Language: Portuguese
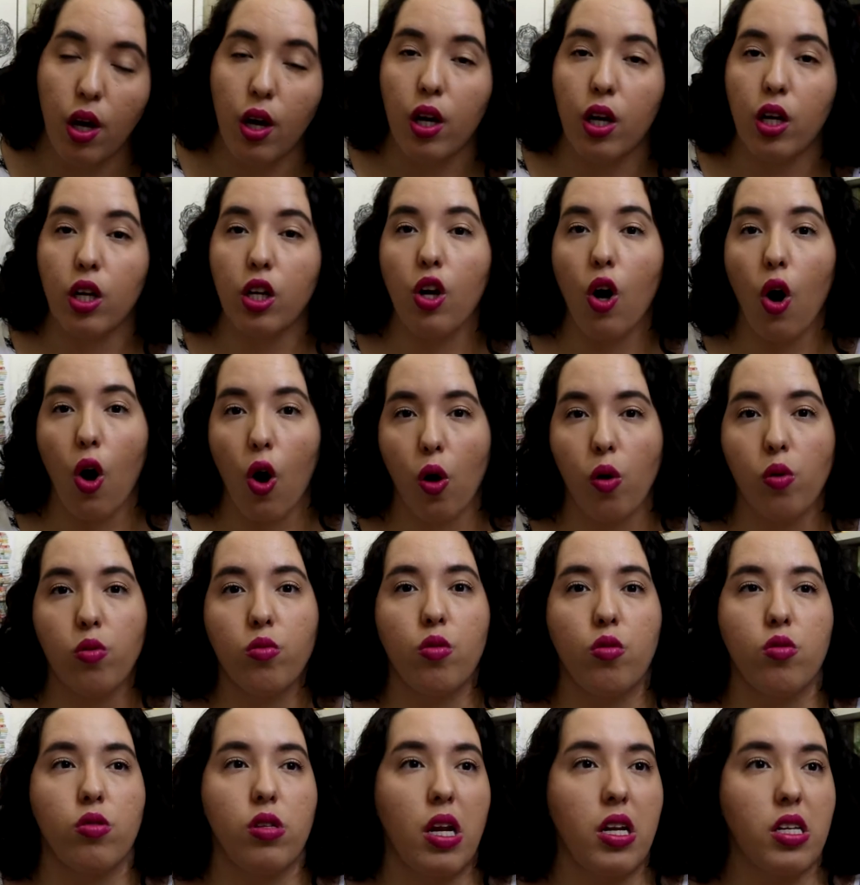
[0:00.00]
em
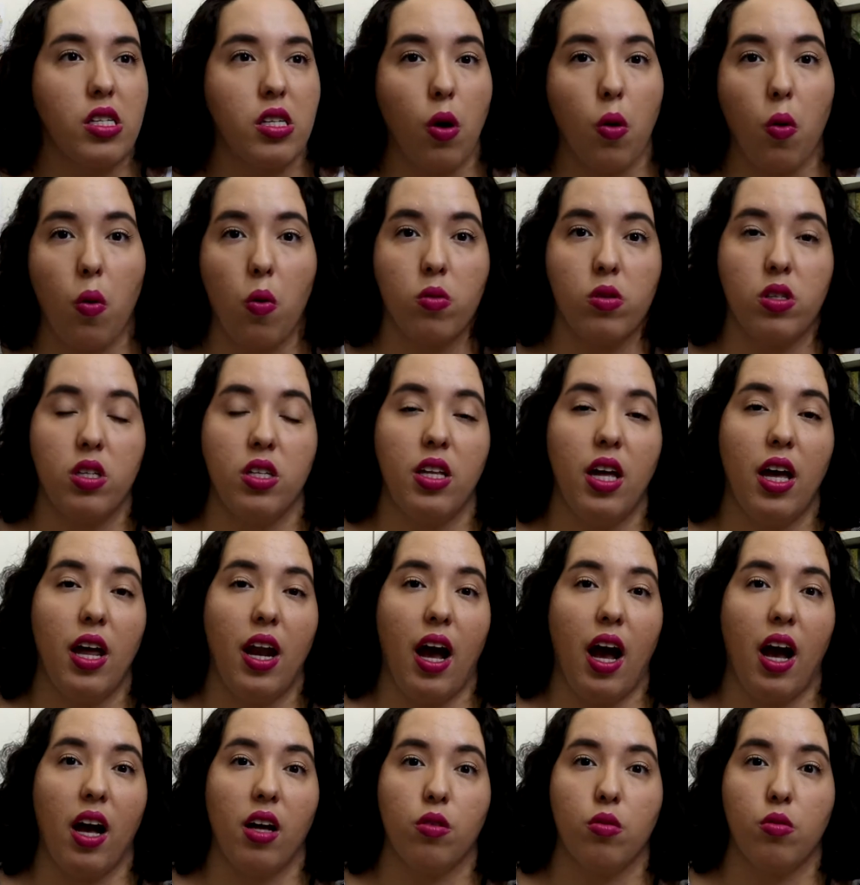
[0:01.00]
outros, eles são
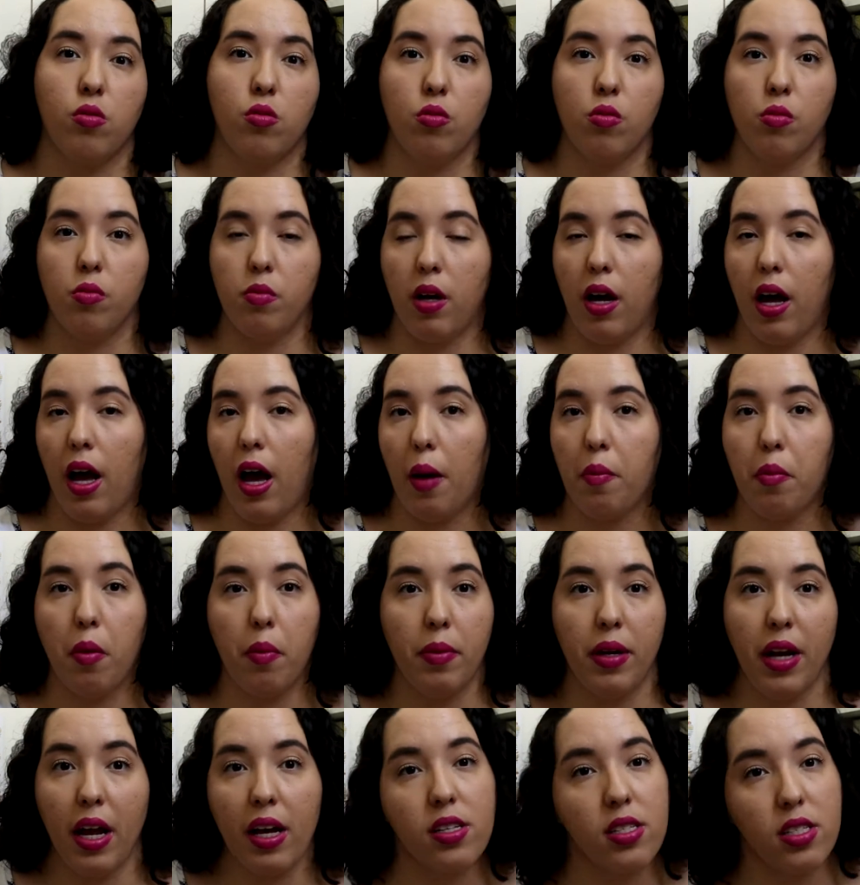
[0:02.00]
considerados uma
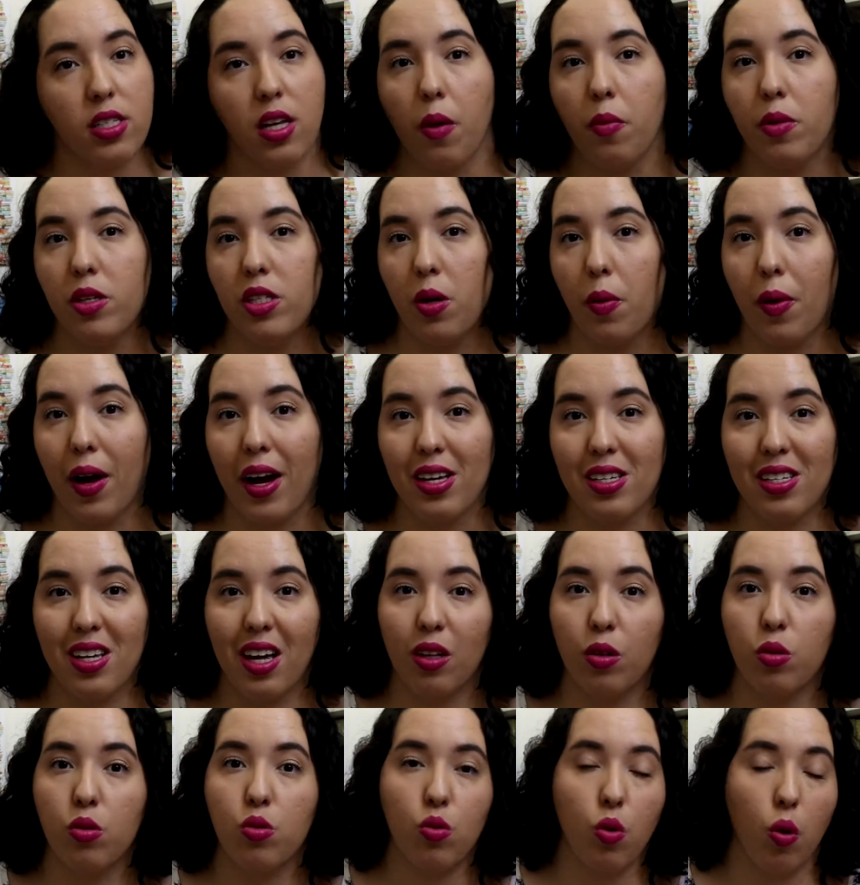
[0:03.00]
abominação e são
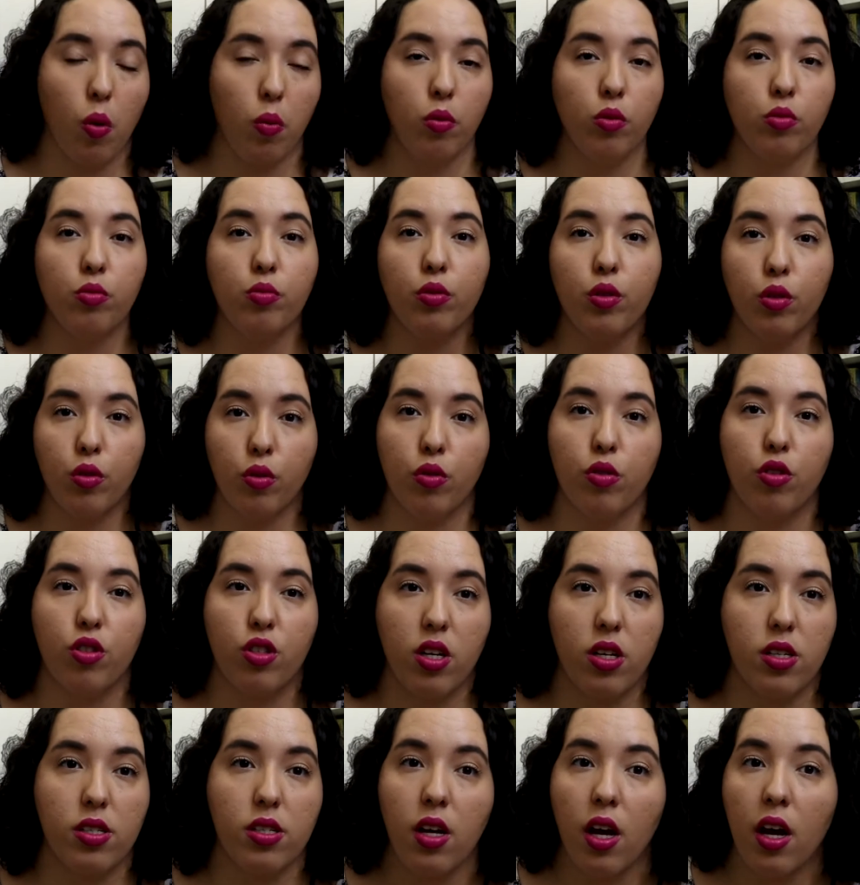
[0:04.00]
caçados como
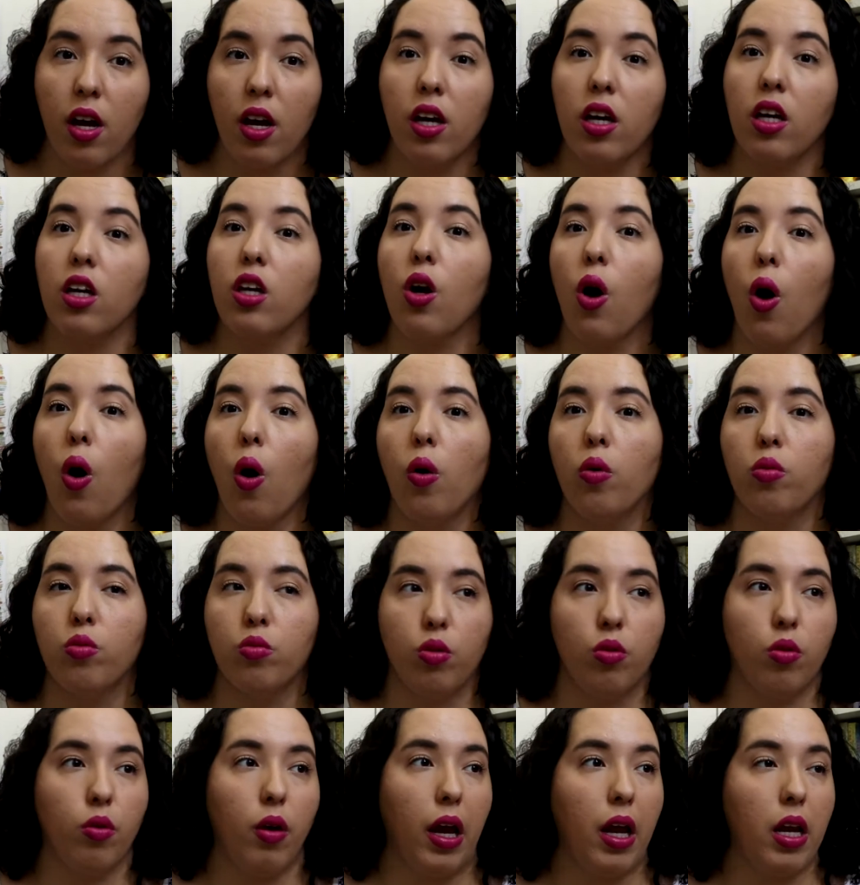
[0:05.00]
bruxas, em
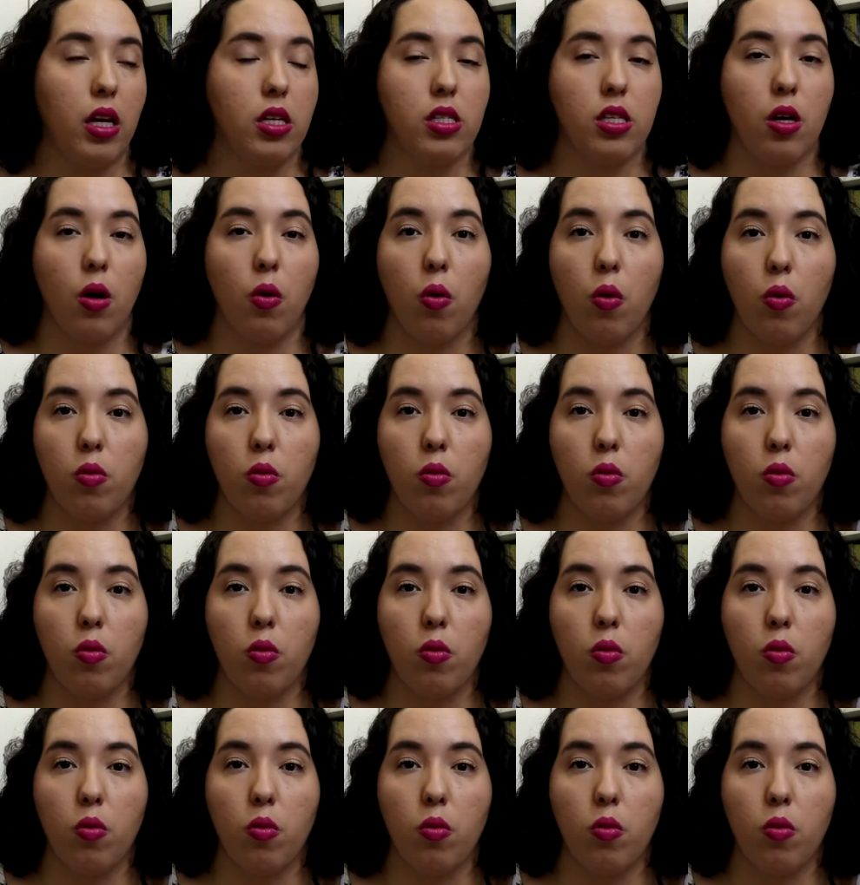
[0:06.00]
outro, eles são